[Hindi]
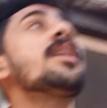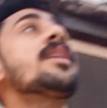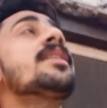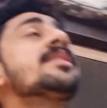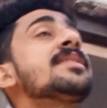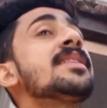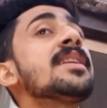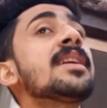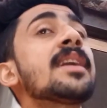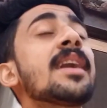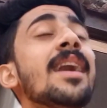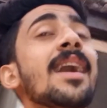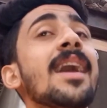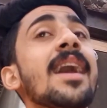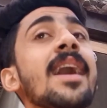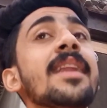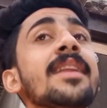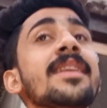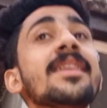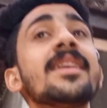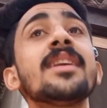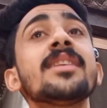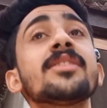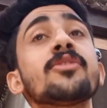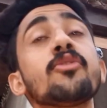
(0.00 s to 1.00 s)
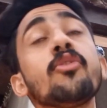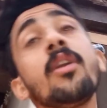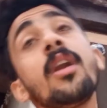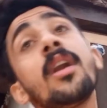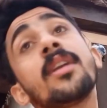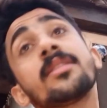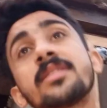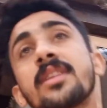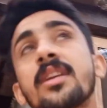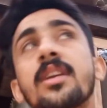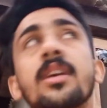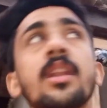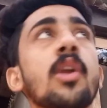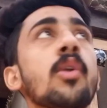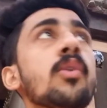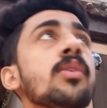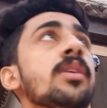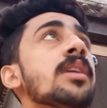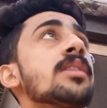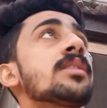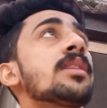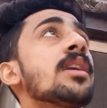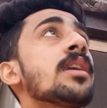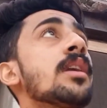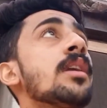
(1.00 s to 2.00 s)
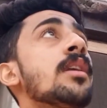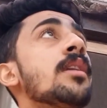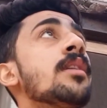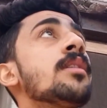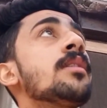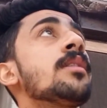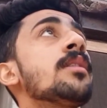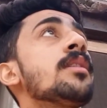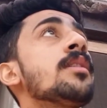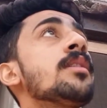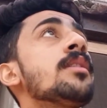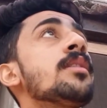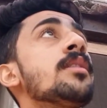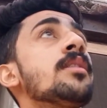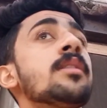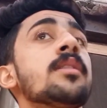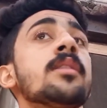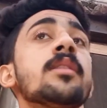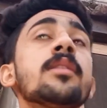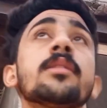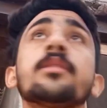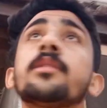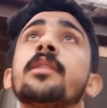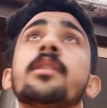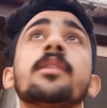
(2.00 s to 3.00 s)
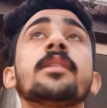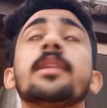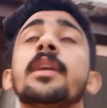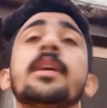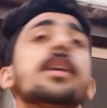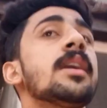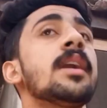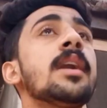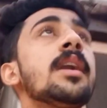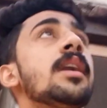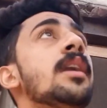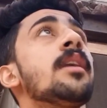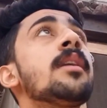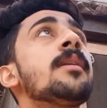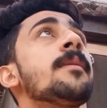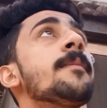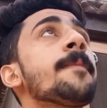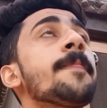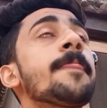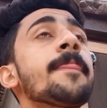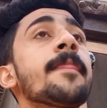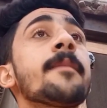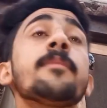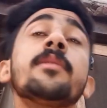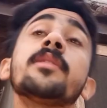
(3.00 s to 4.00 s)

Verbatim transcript: हाथ से खिलाओ यार दाना खाया हुआ है नहीं खाया फिर से खिला दो इसको दाना